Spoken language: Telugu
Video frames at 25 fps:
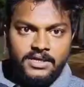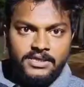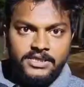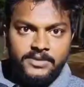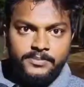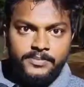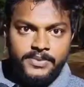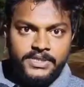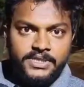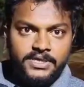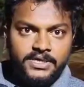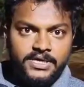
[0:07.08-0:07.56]
అయితే
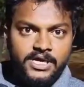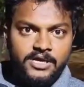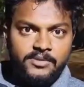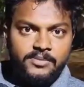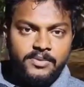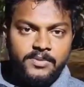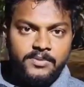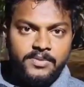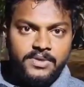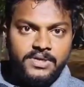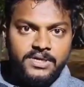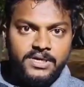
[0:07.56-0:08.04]
పెద్ద
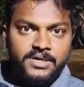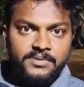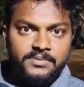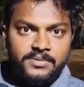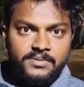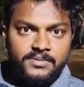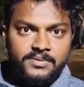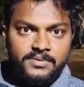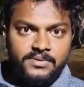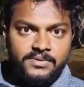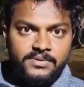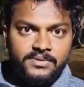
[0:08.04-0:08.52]
కార్పంలో
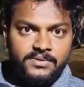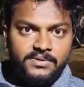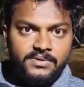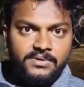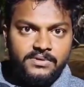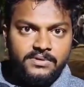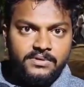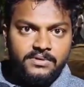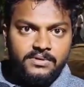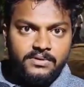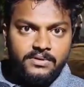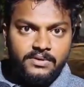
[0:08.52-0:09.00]
గ్రామంలో
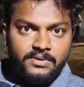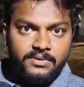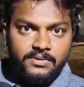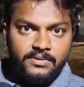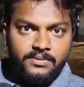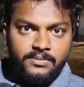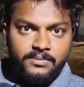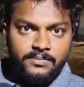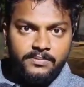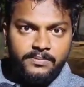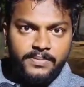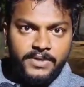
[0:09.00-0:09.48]

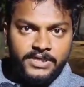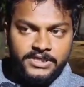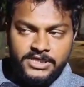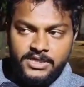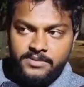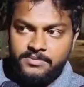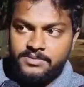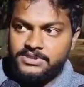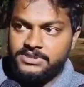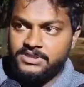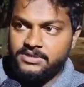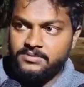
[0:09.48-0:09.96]

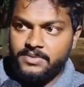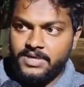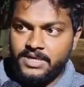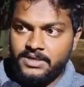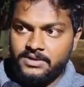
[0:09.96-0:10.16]
పంజాబ్ నేషనల్